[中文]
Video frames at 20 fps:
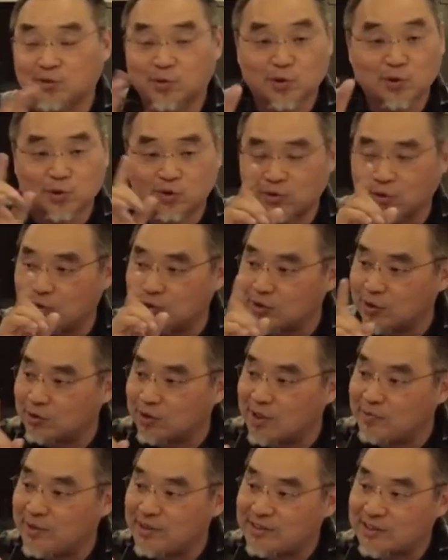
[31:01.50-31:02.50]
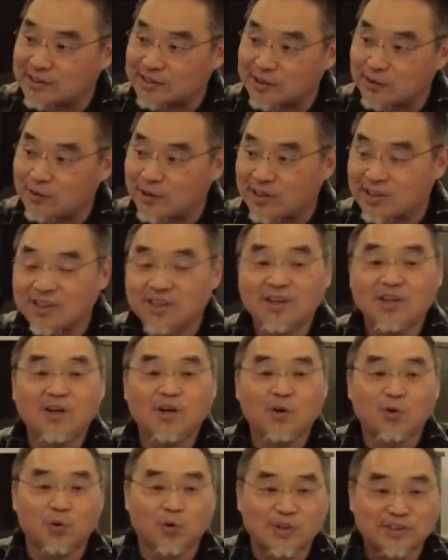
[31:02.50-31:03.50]
我从我从来没讲这话，
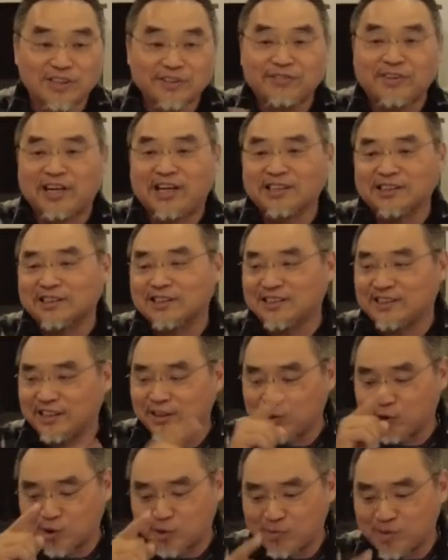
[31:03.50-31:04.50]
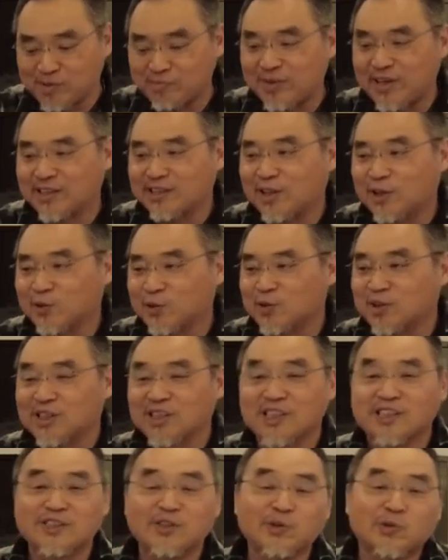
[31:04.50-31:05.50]
我却反而今天我就明白告诉你，
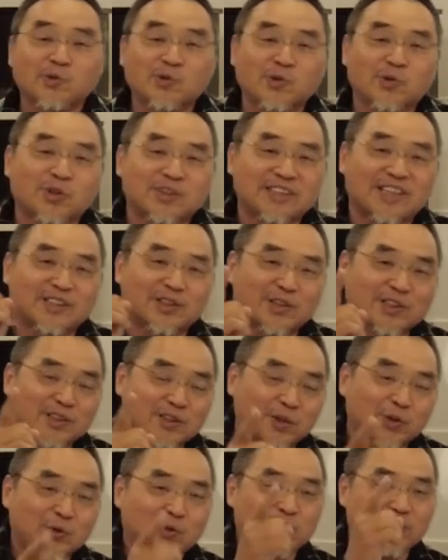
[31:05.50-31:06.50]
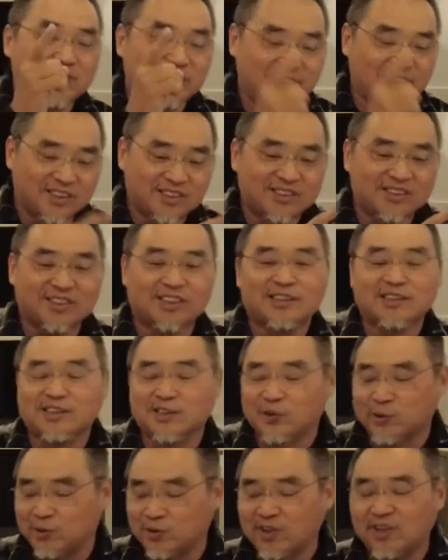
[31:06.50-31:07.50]
你去 Google 上搜寻先知跟使
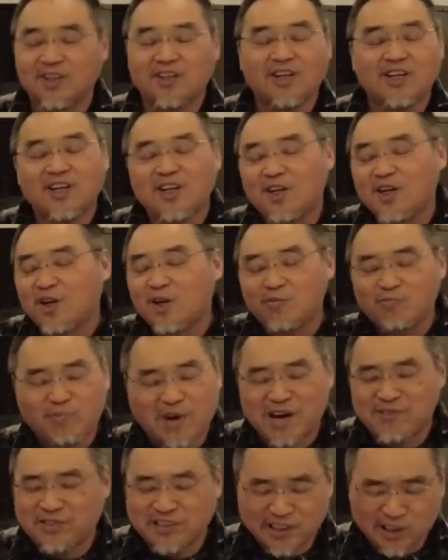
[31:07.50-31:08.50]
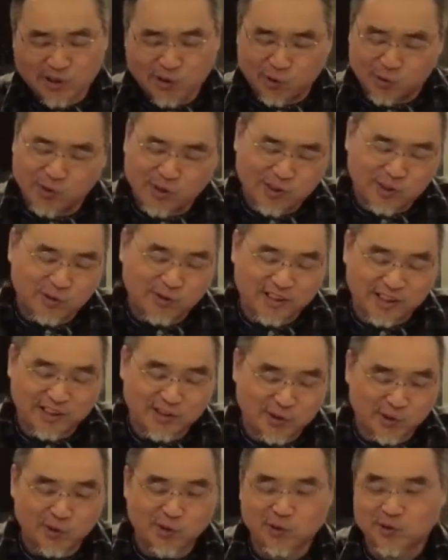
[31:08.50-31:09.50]
徒，百分之九十九点
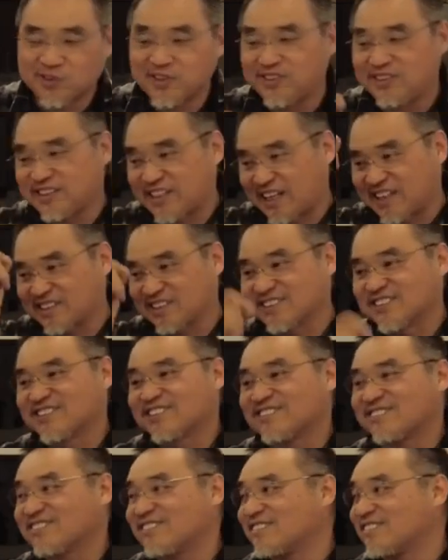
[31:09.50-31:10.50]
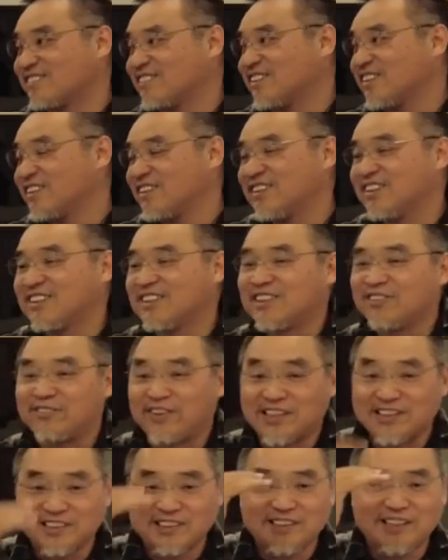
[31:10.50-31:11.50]
九九是假的，
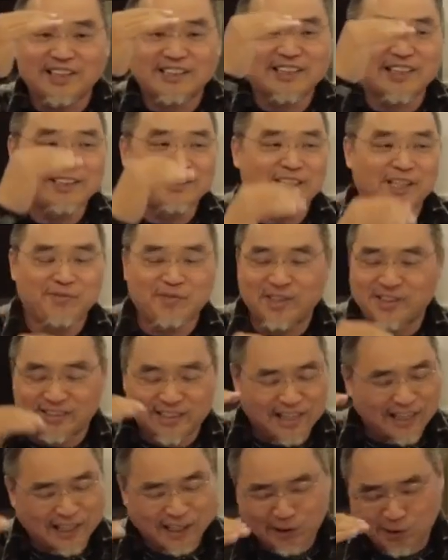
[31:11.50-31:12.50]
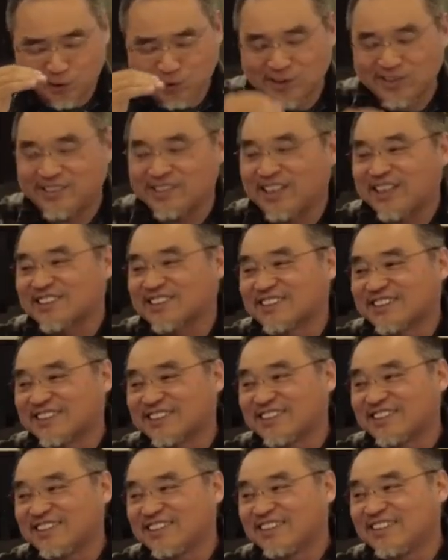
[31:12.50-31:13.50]
凡是列在前面大概都是假
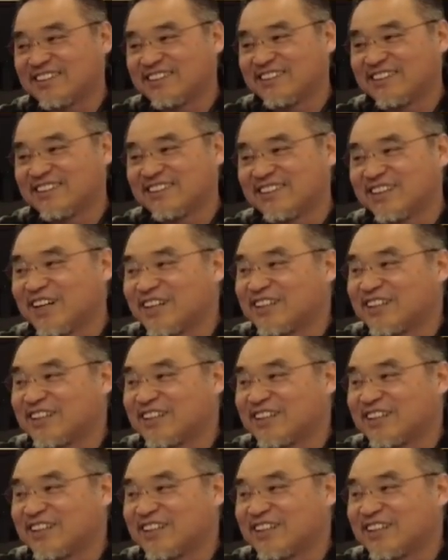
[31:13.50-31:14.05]
的。